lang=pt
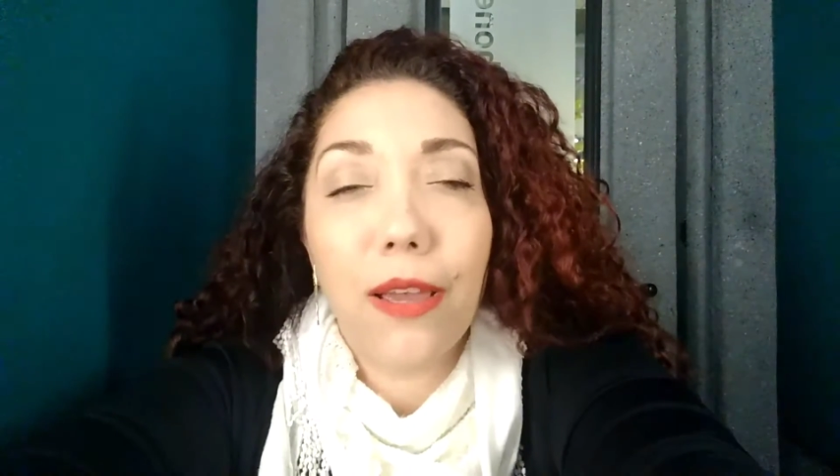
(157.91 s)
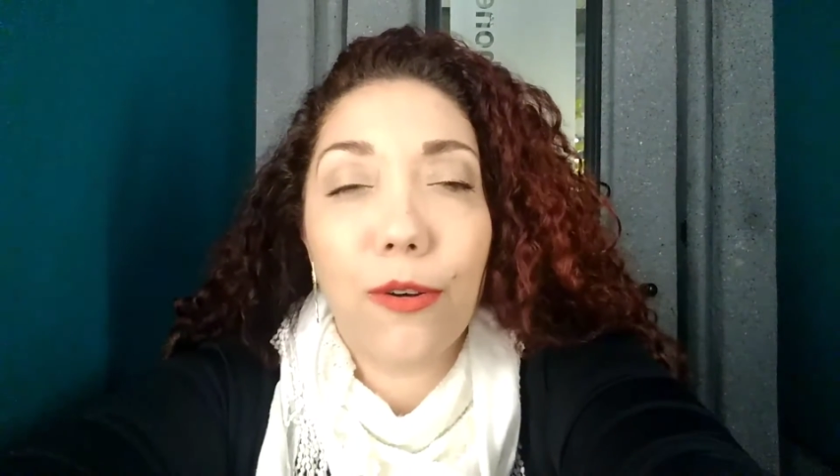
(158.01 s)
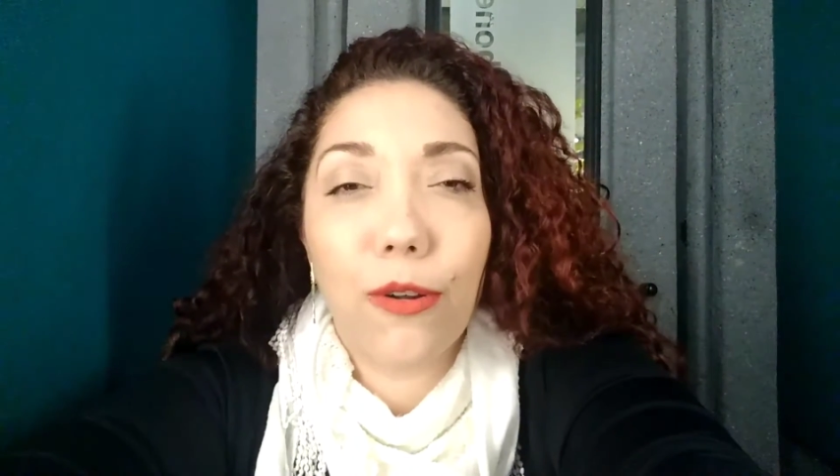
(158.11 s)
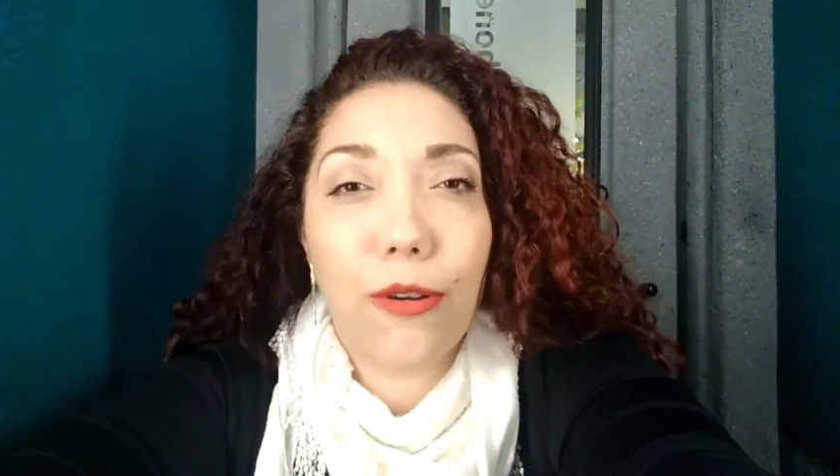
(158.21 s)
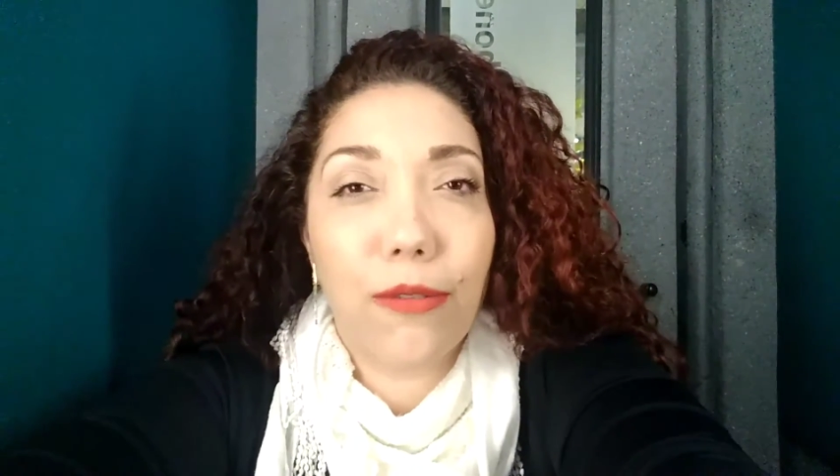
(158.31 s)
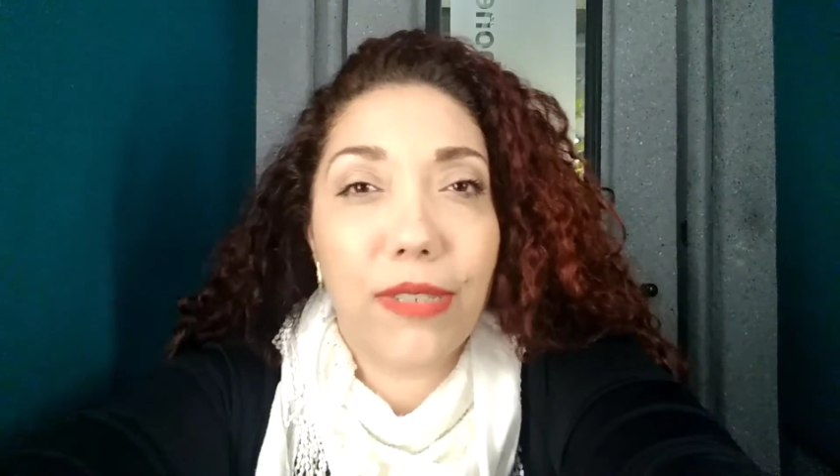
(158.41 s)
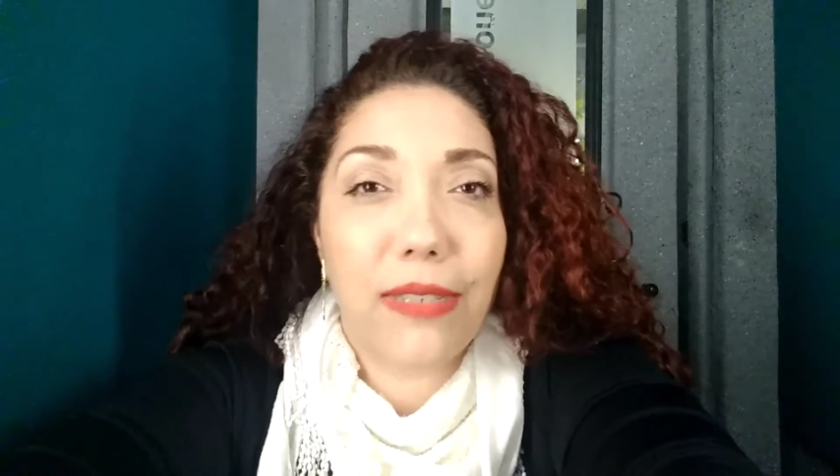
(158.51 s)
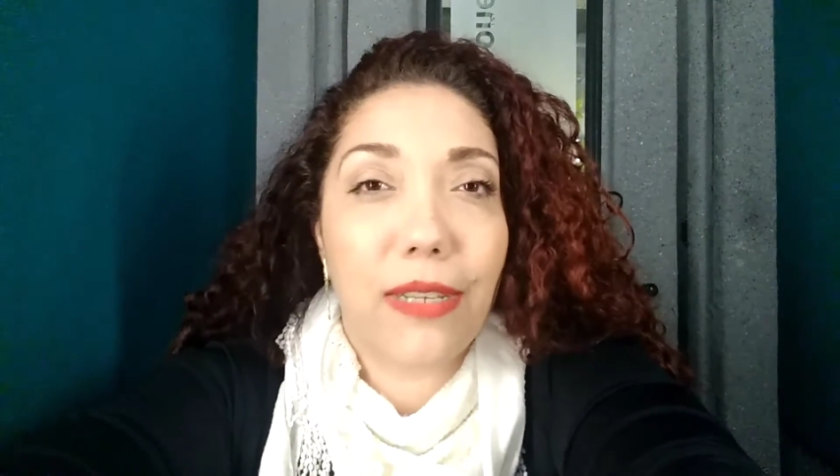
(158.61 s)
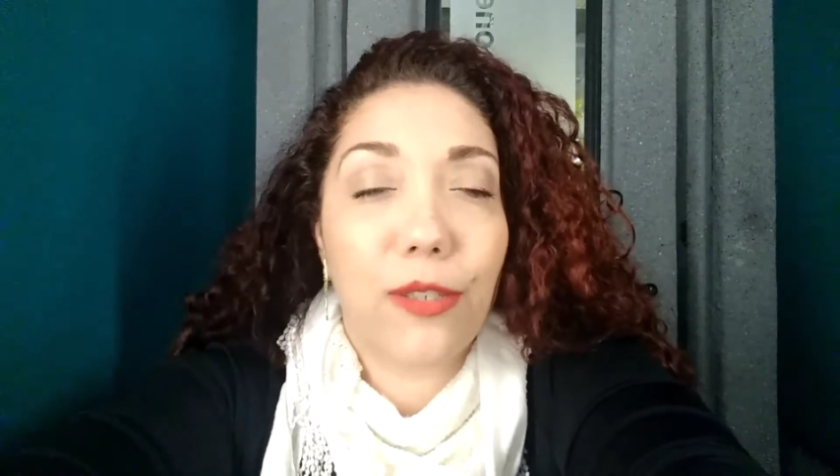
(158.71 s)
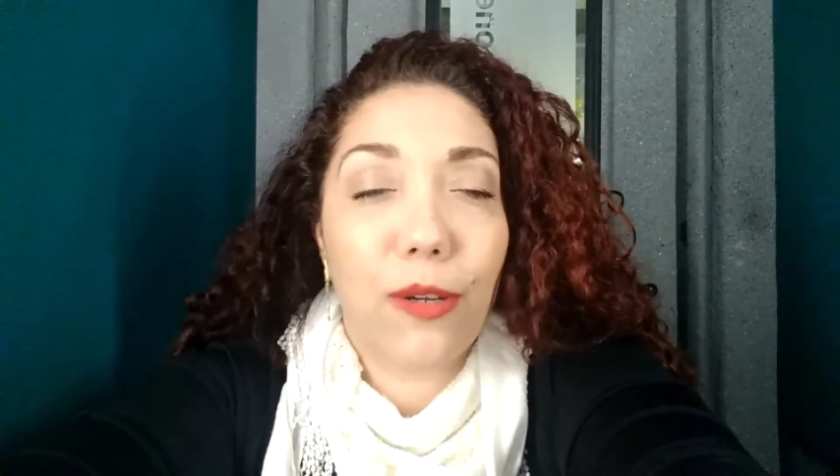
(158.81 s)
colocou uns
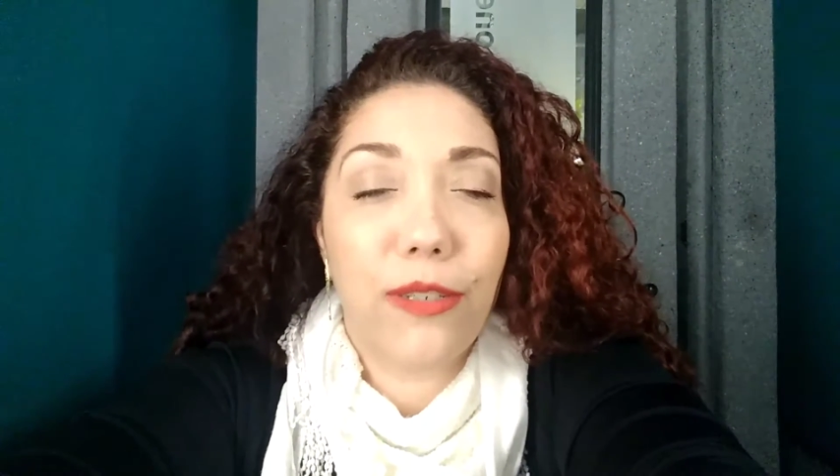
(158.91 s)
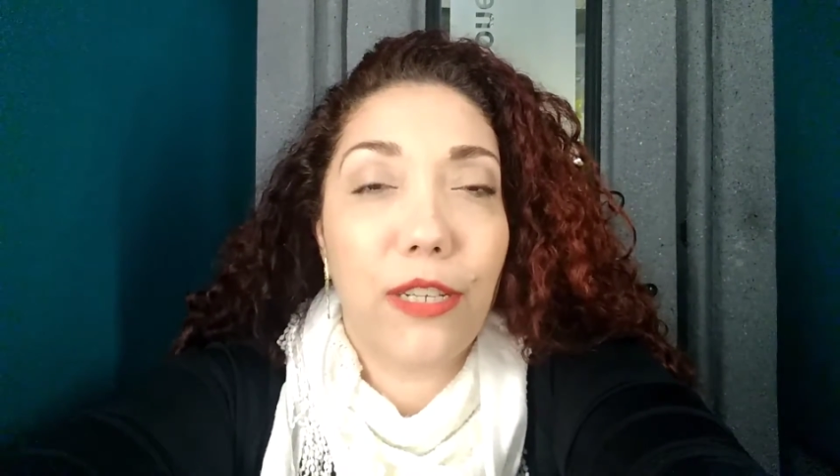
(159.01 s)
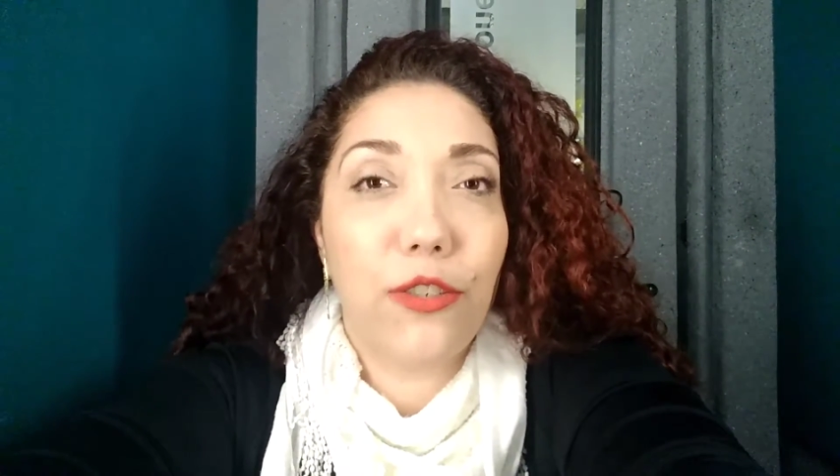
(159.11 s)
acessórios.